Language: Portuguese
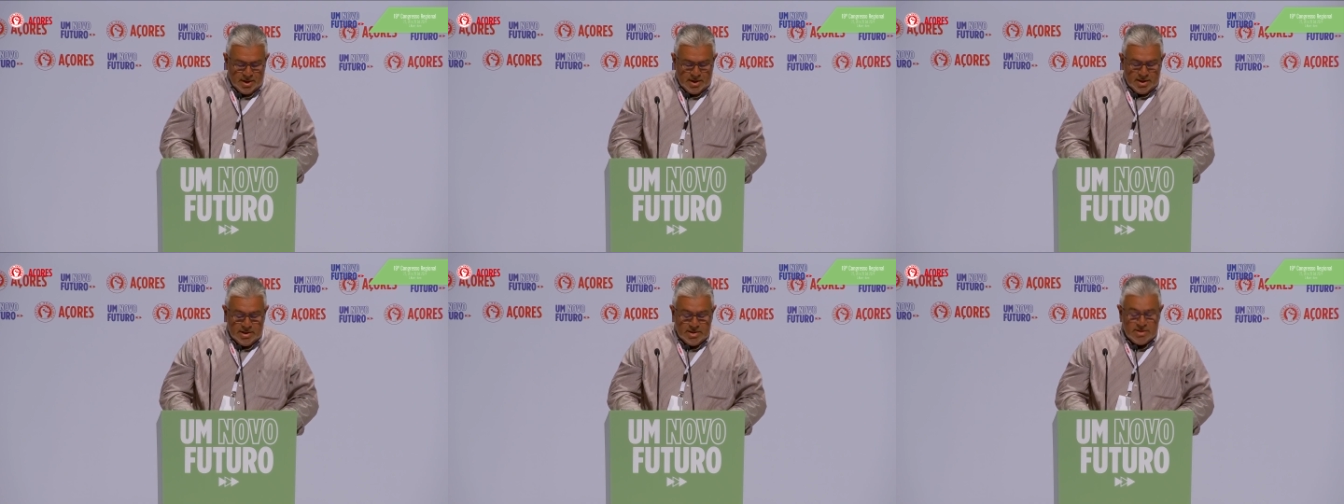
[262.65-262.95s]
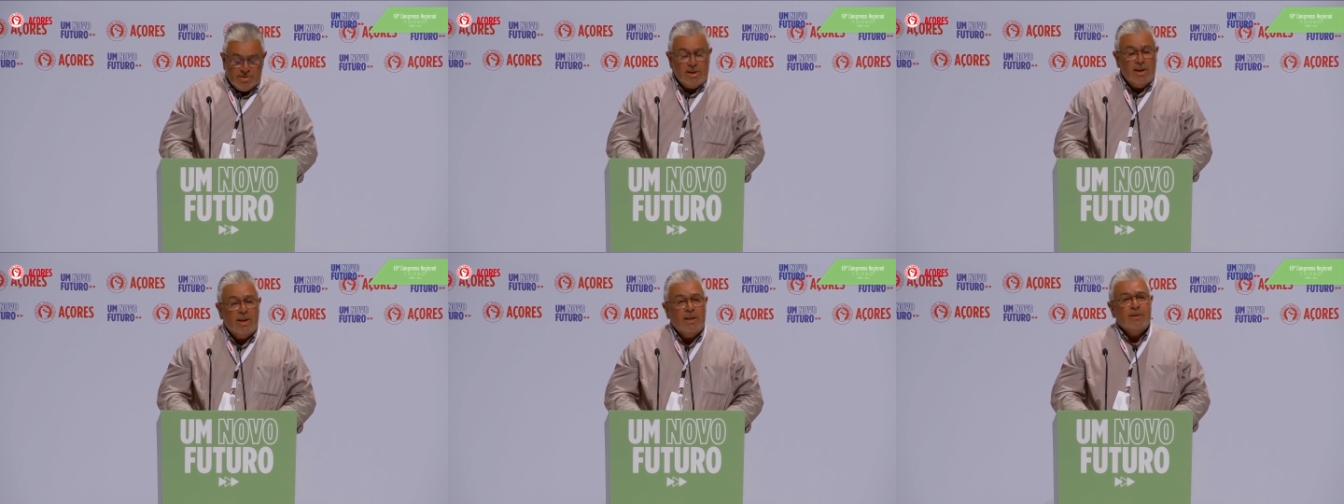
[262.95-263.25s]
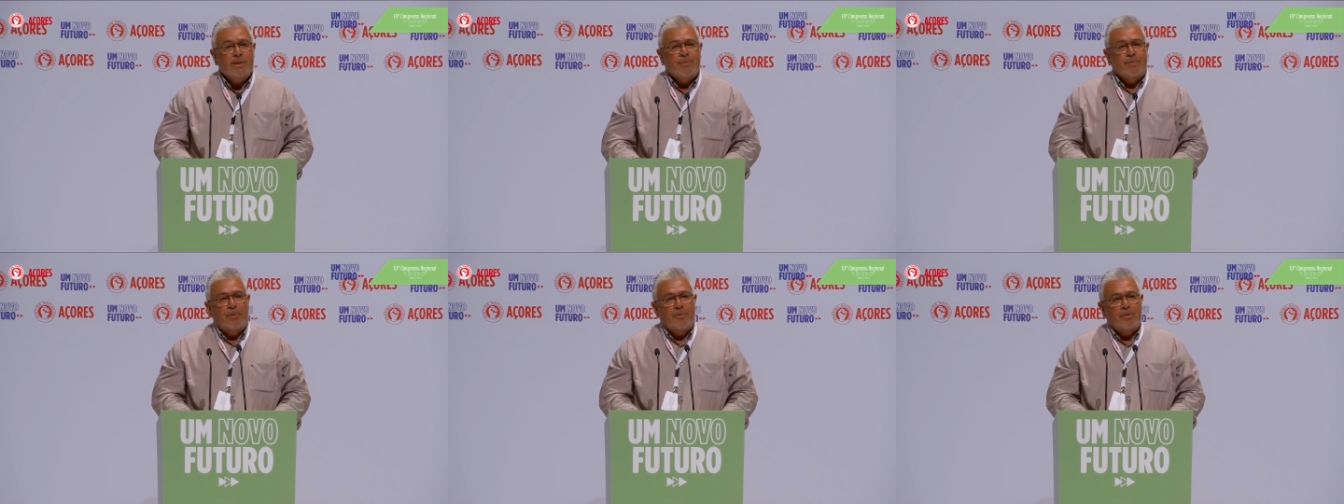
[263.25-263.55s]
e
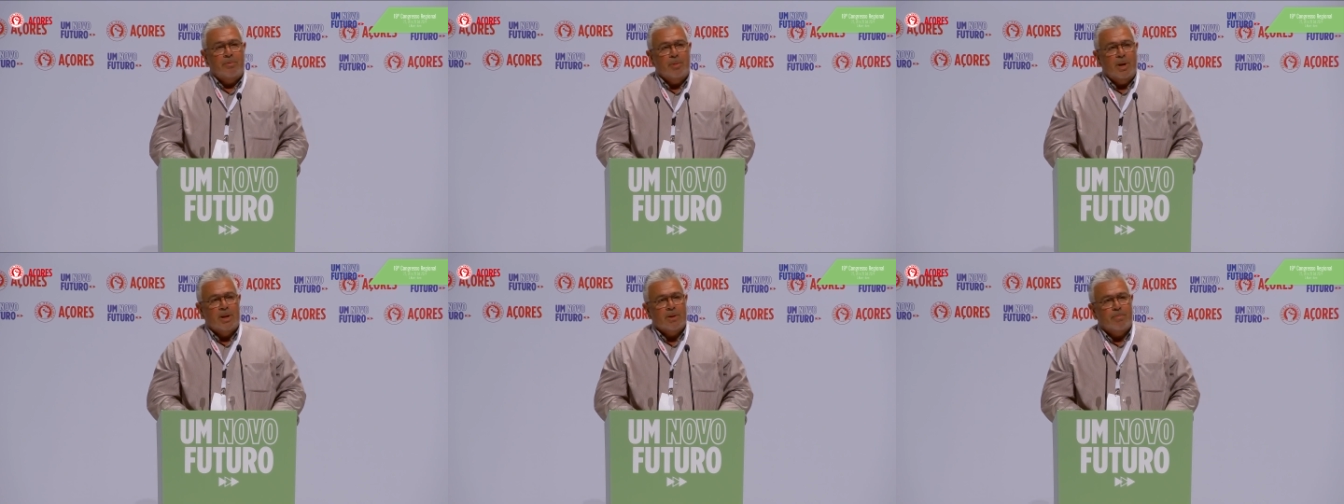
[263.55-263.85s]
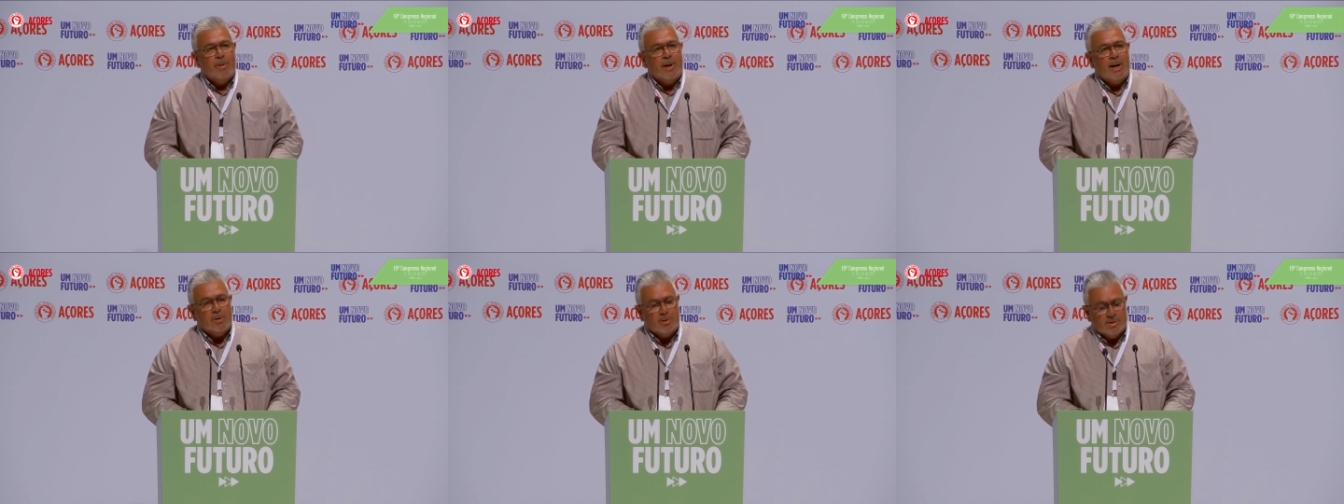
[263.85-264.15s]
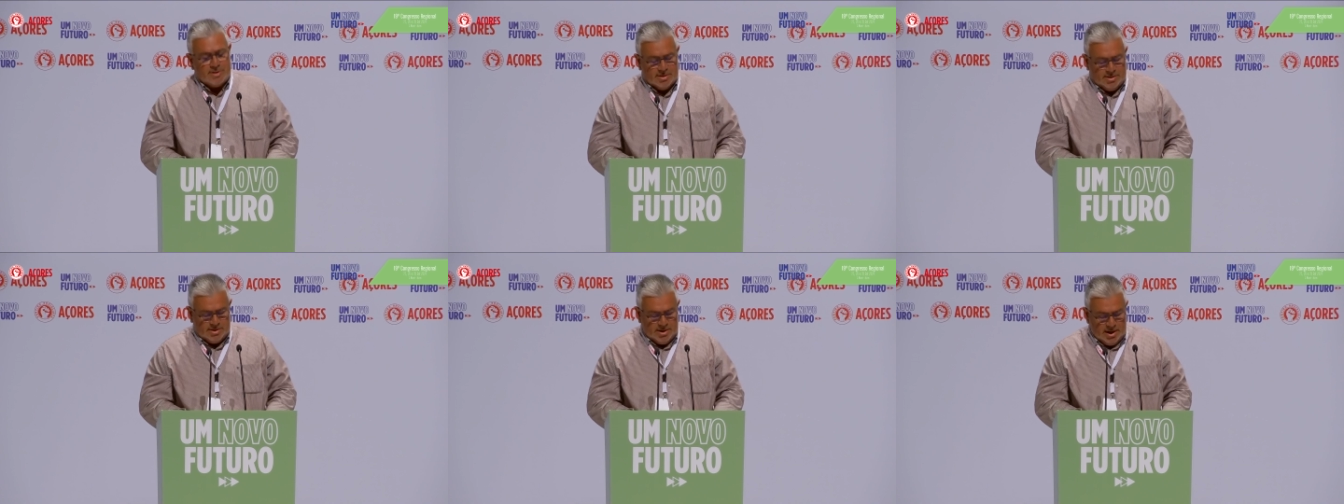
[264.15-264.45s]
desenvolvimento para as
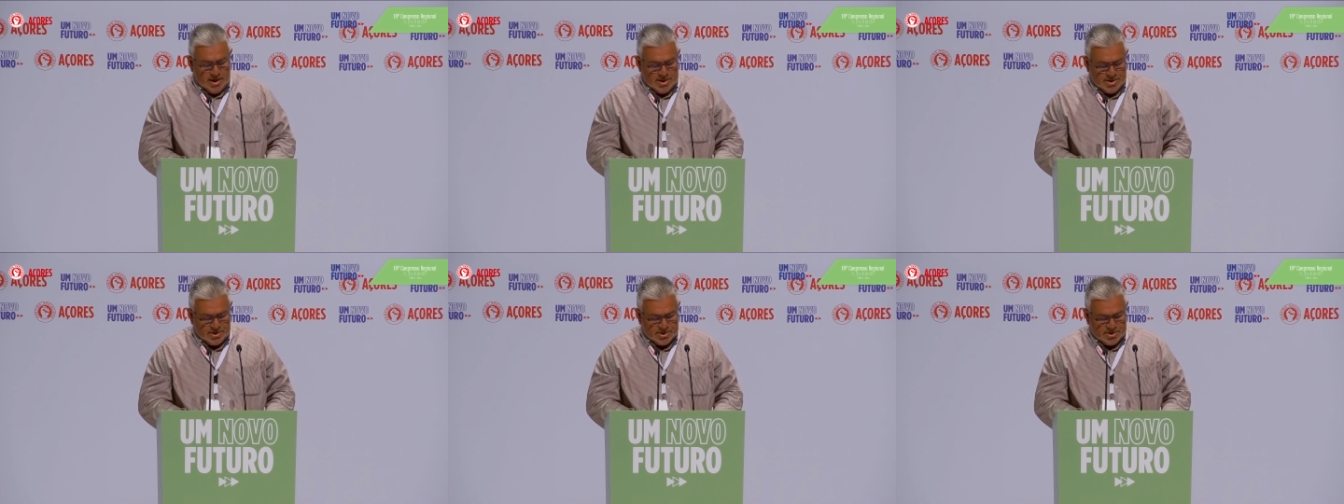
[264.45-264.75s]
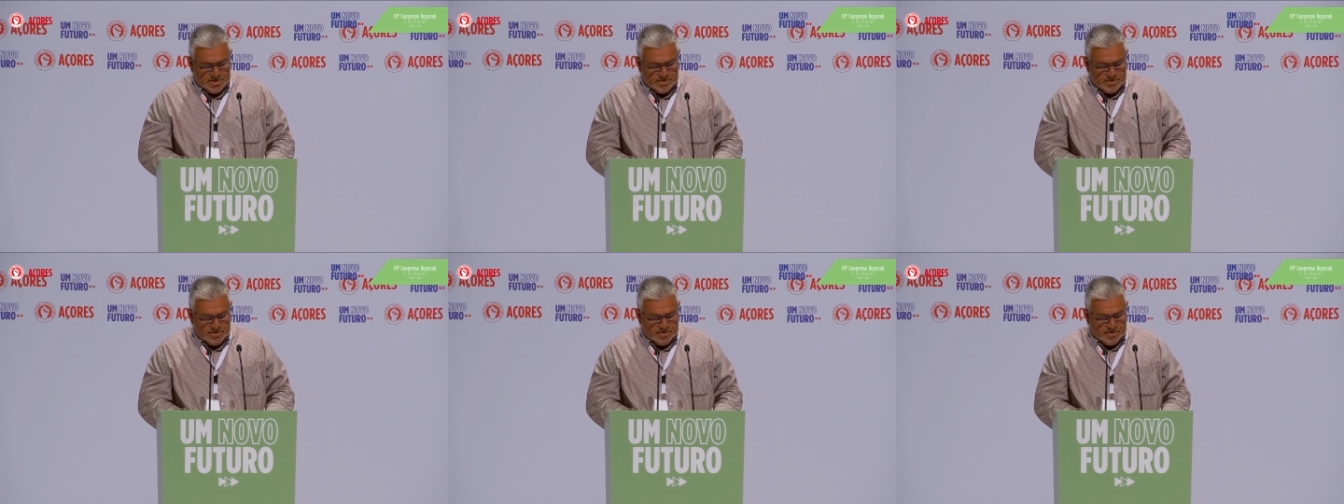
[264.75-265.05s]
nossas ilhas.